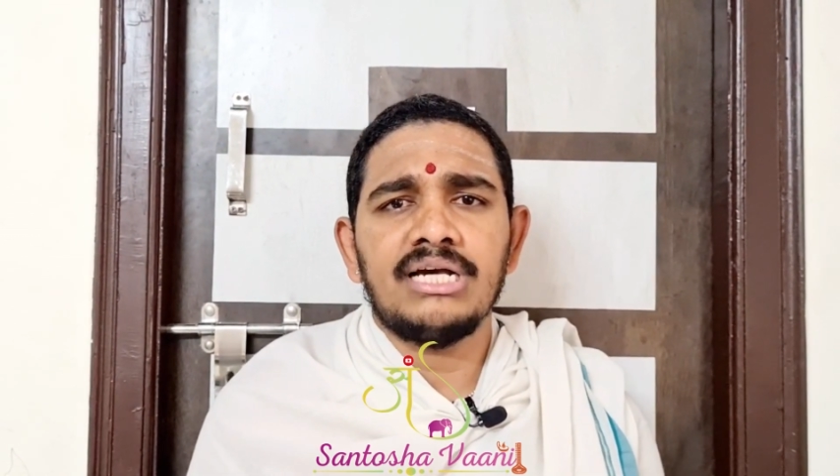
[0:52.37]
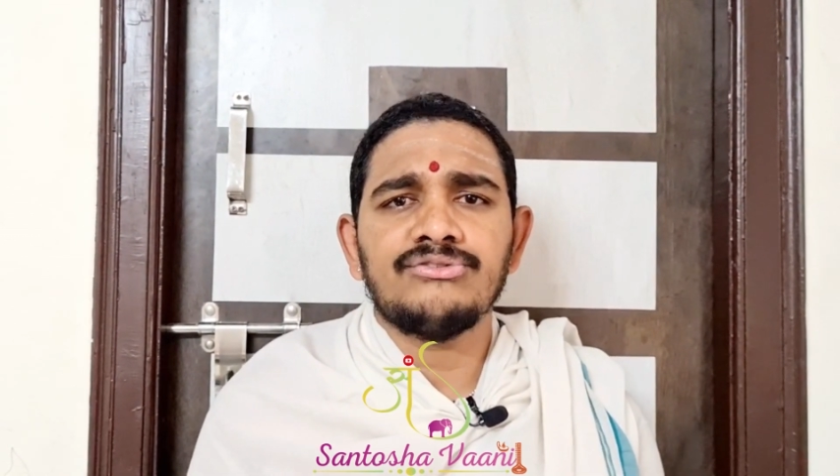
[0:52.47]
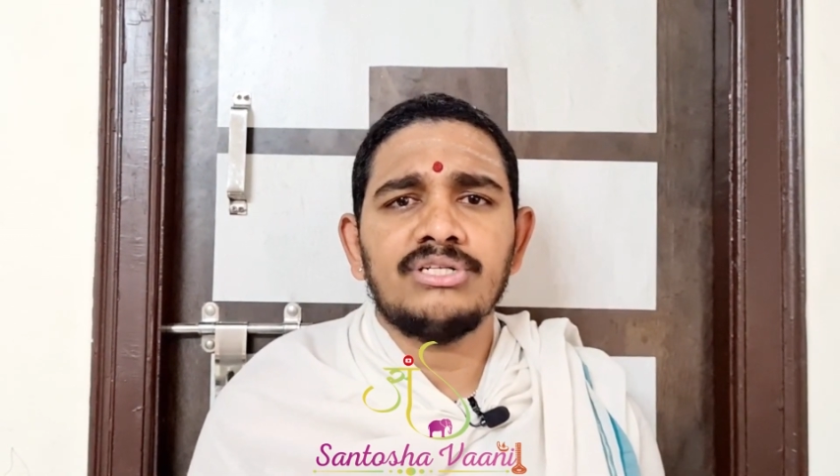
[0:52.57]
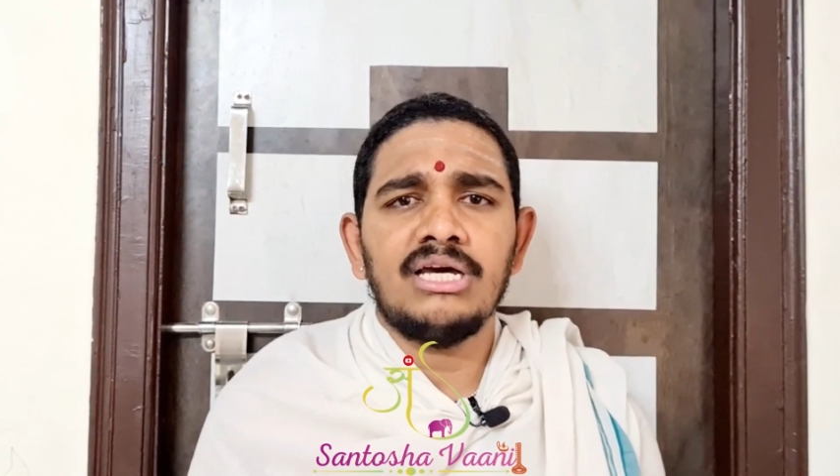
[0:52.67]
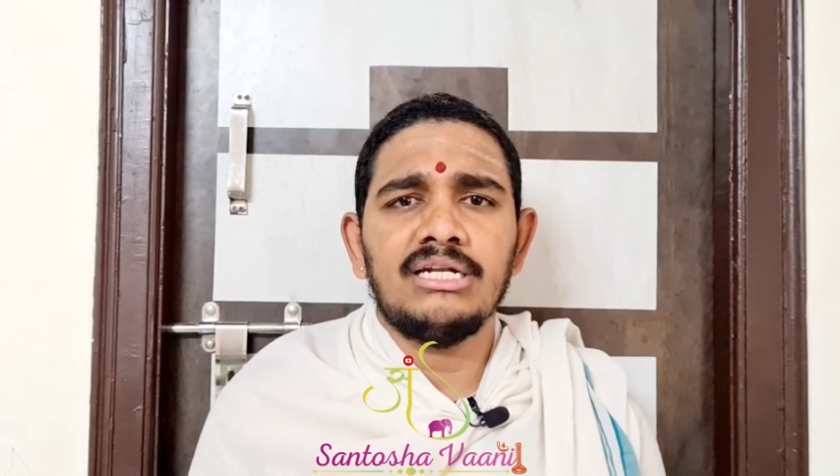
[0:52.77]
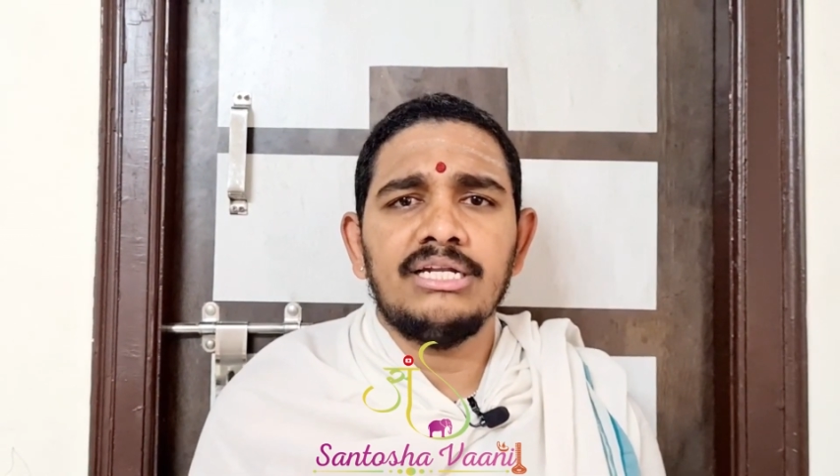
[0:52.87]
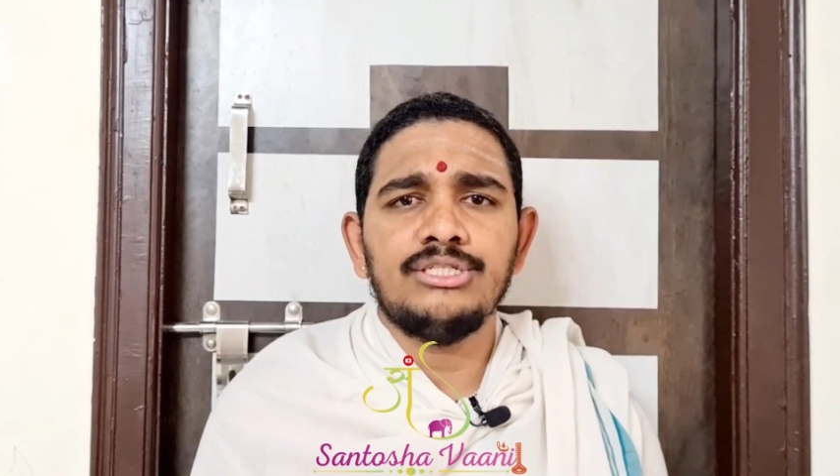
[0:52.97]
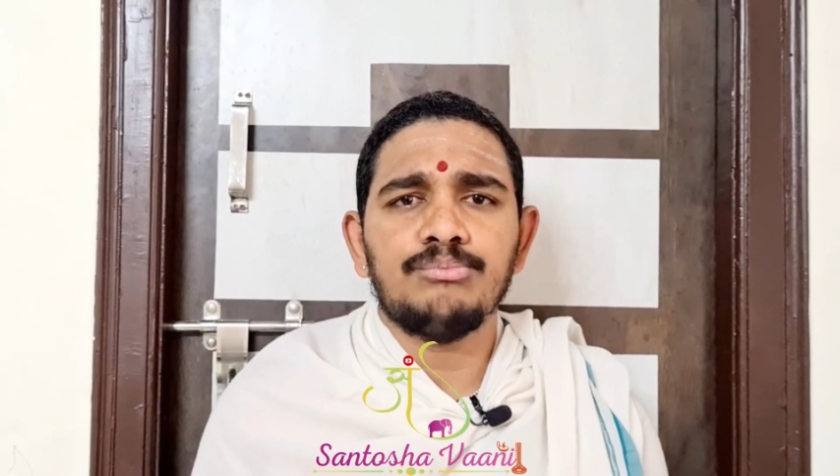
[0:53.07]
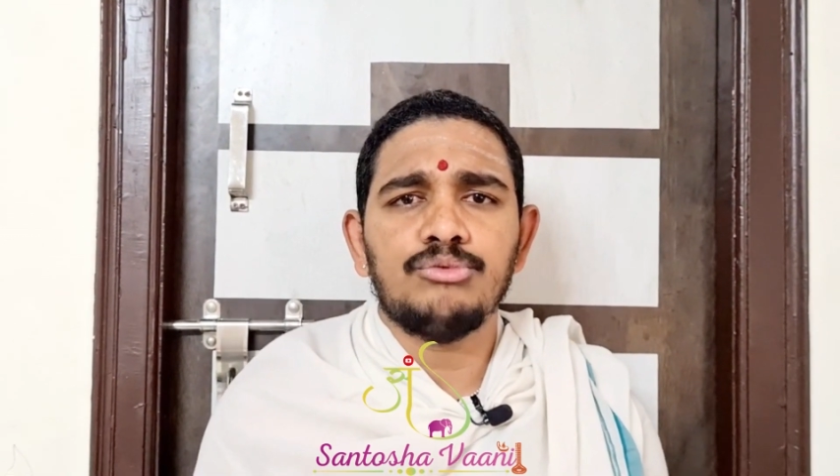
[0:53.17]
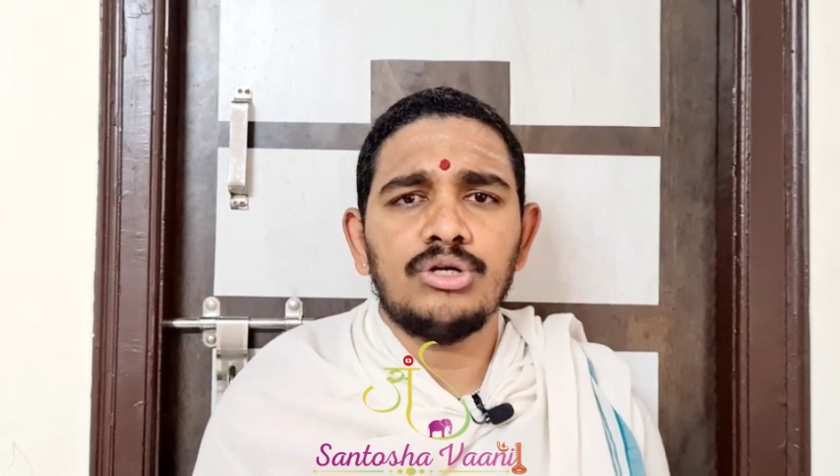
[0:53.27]
శాస్త్రాలన్నీ
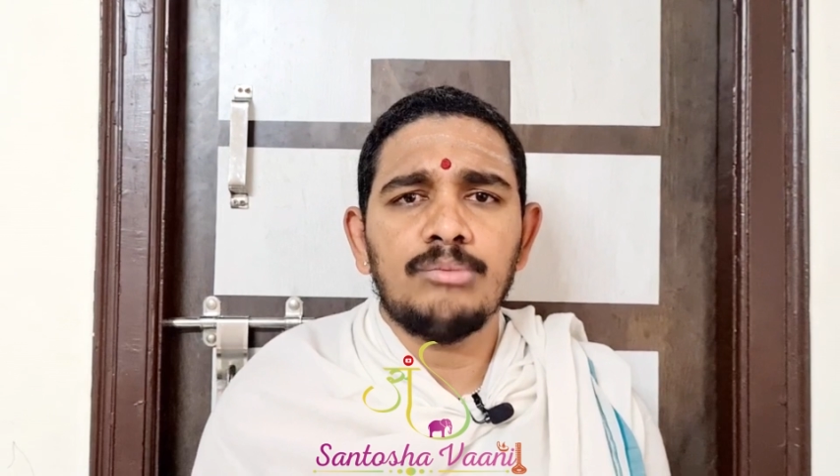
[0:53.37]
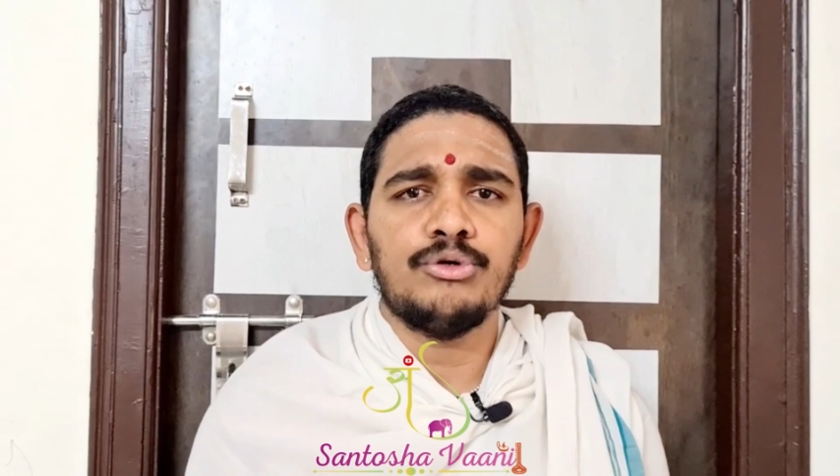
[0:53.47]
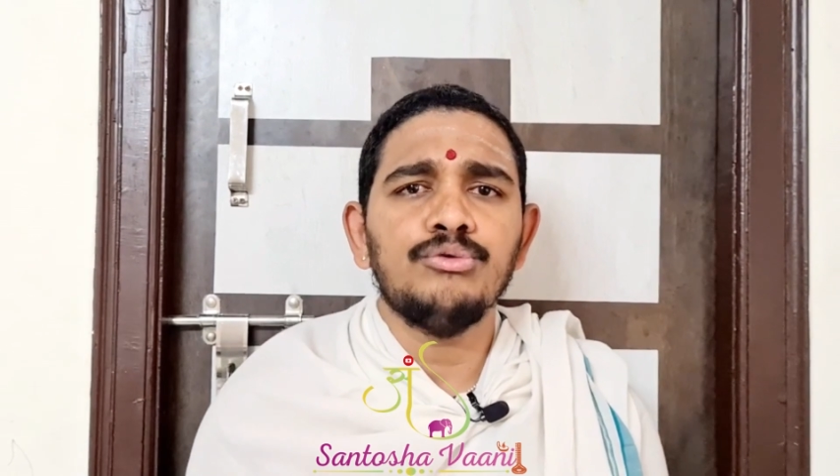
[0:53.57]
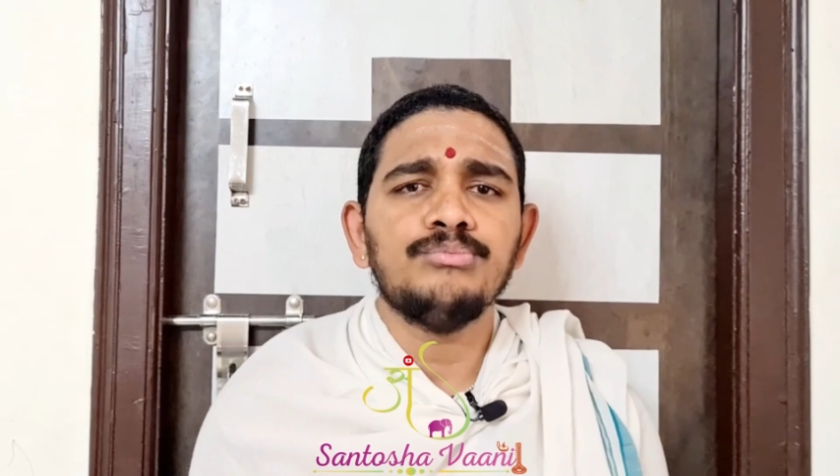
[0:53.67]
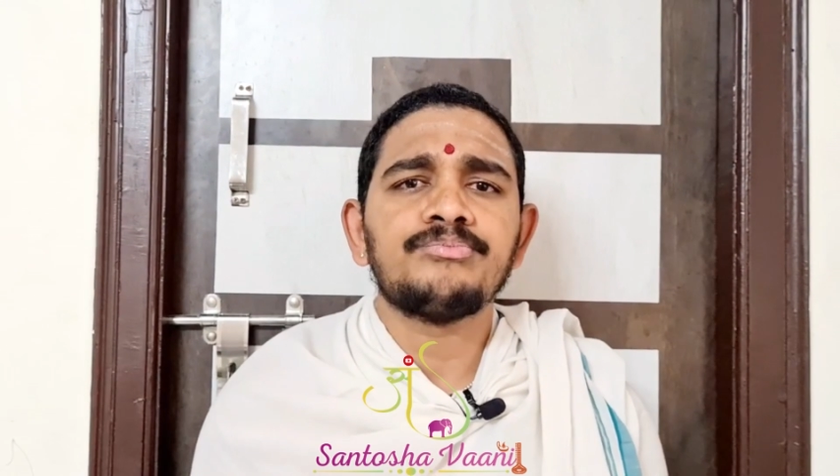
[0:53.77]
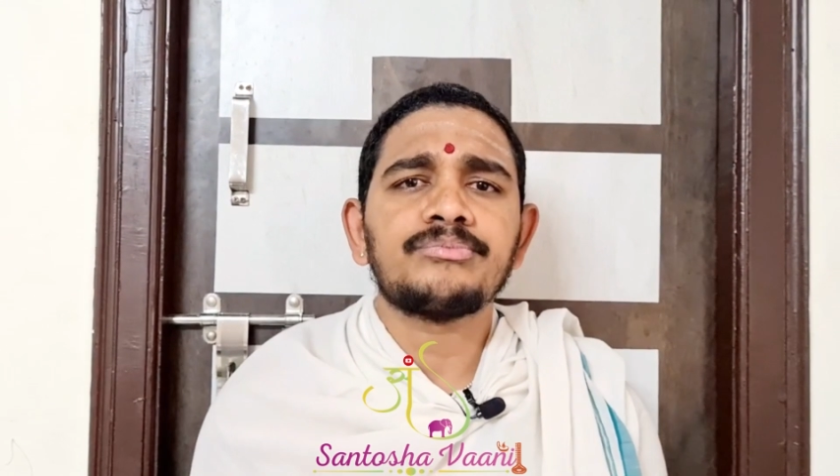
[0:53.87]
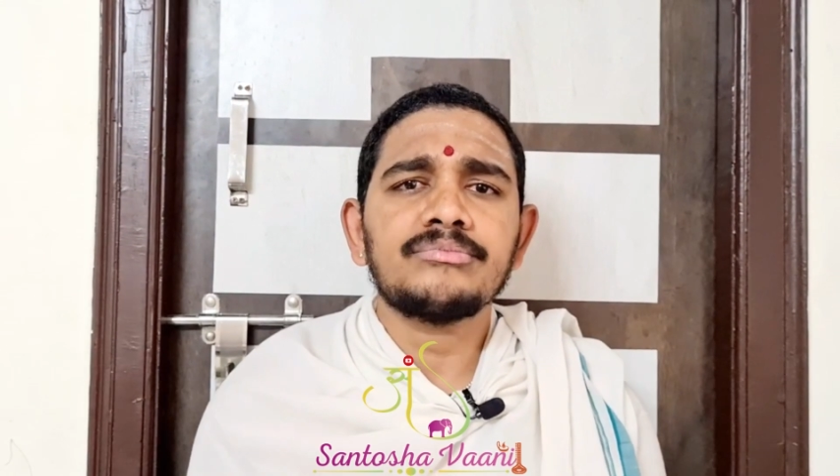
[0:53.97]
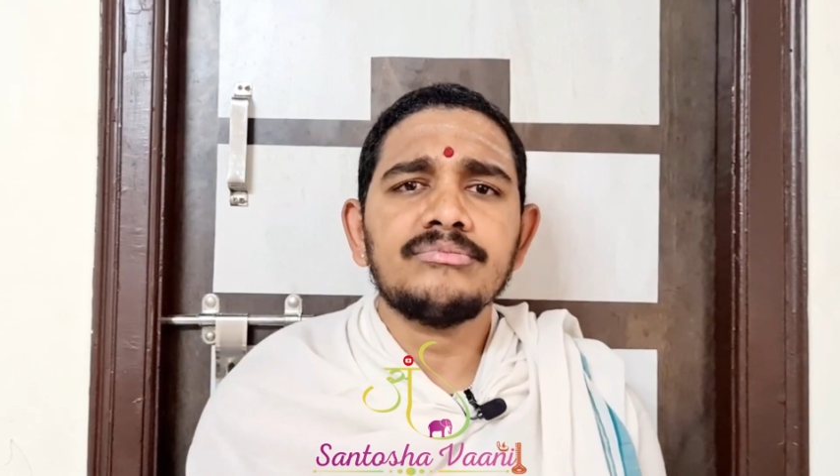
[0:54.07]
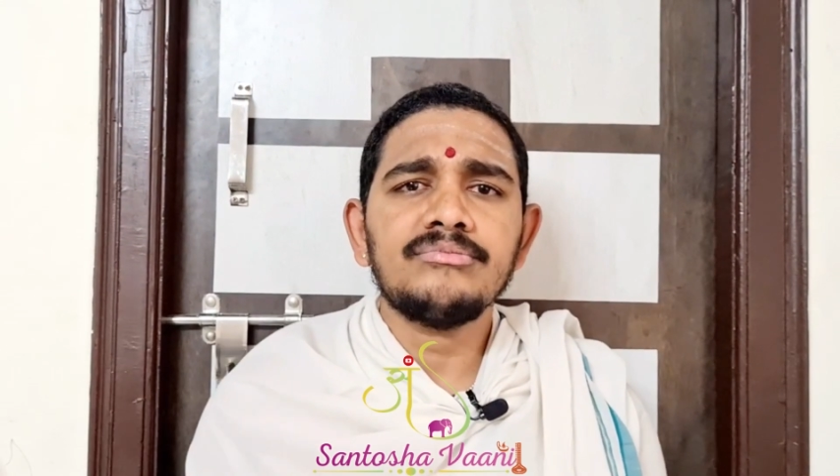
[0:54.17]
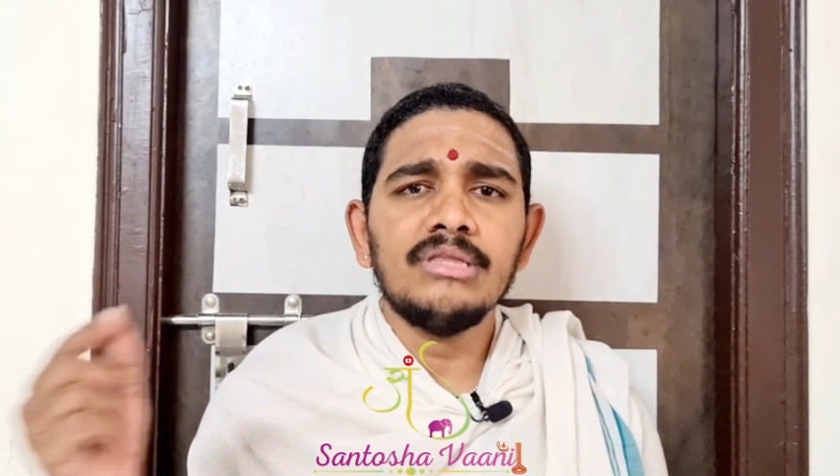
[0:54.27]
చెప్తున్నప్పుడు
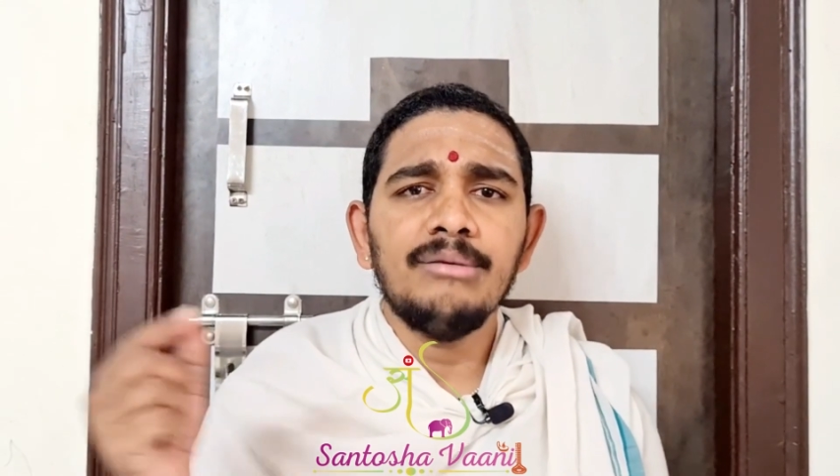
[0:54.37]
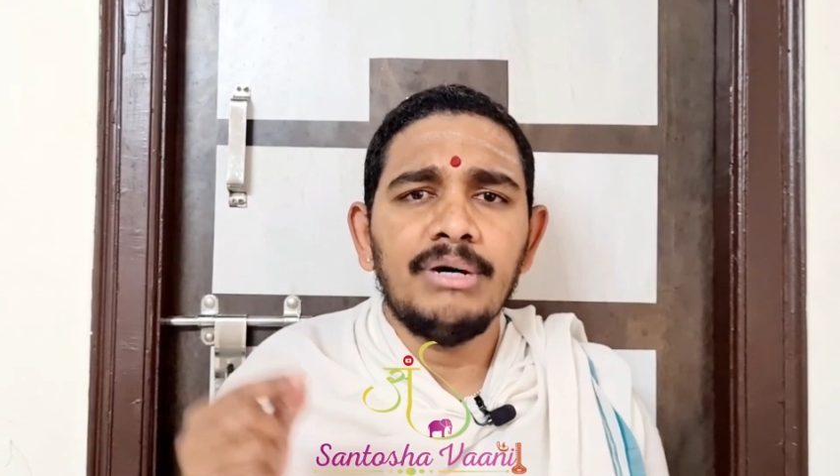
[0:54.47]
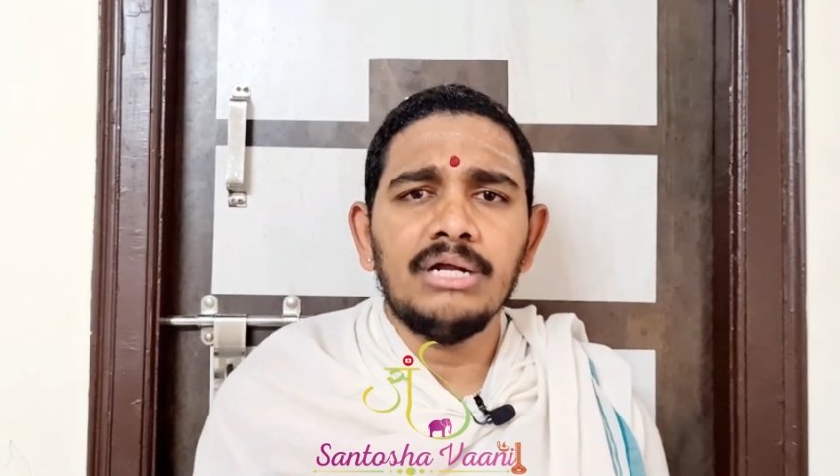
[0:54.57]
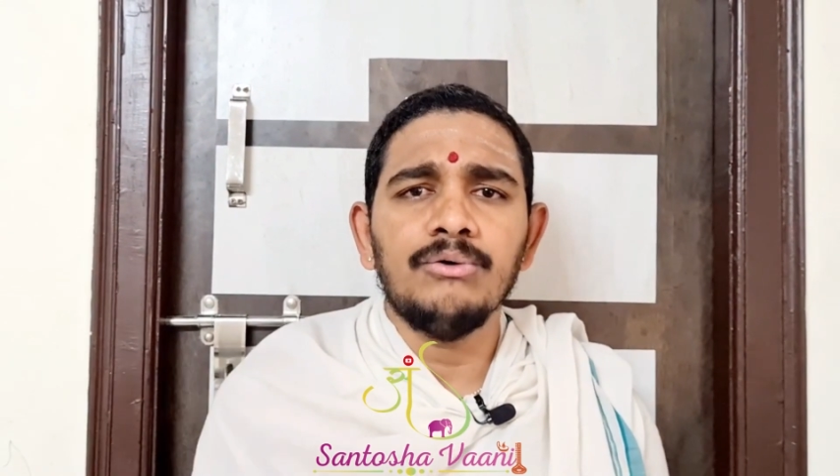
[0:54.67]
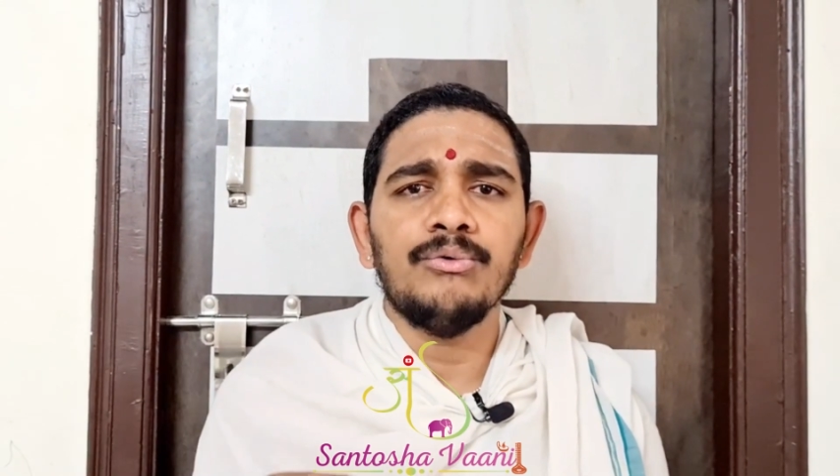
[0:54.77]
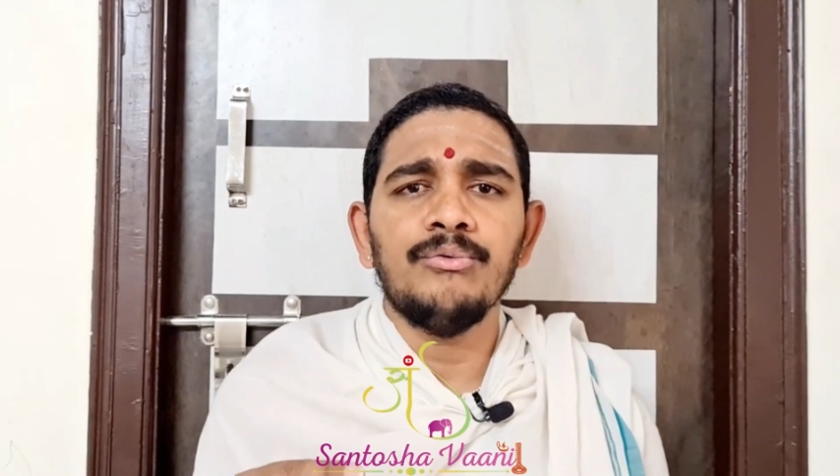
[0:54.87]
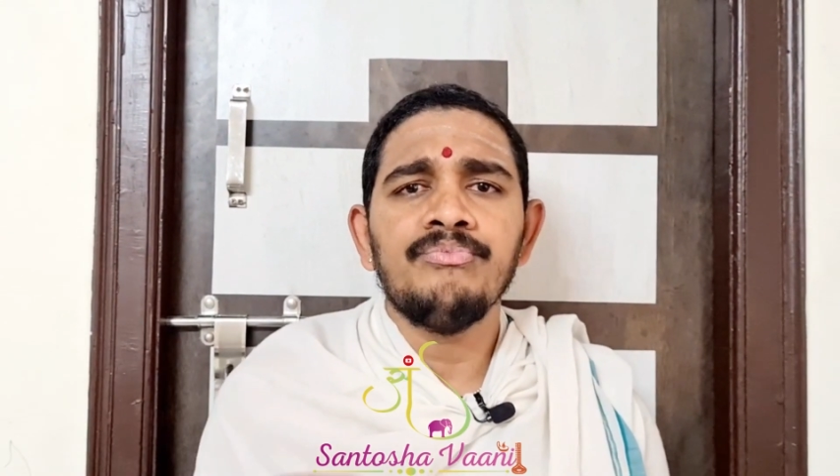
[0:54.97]
మనం